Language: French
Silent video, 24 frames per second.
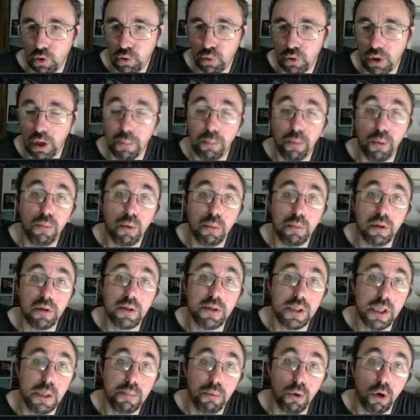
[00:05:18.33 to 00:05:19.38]
tout cas pour le moment,
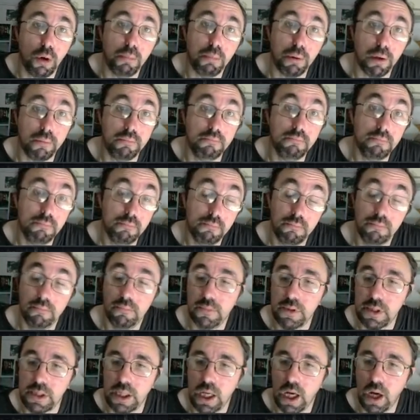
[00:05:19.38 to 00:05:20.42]
c'est propre.
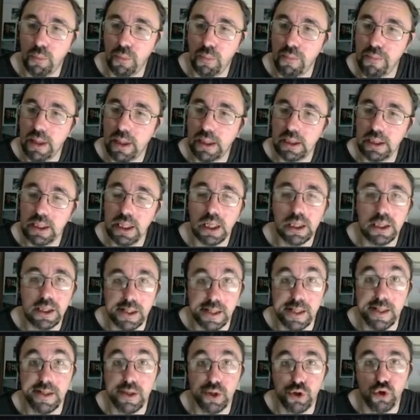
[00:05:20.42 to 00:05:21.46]
Ça, on peut pas dire,
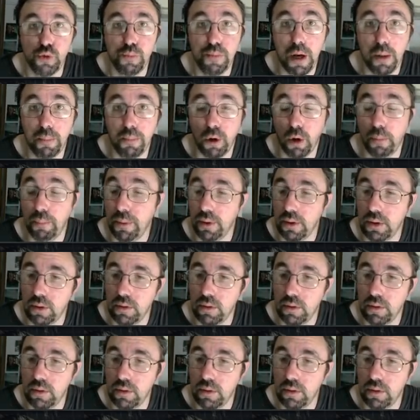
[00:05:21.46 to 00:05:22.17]
c'est super propre.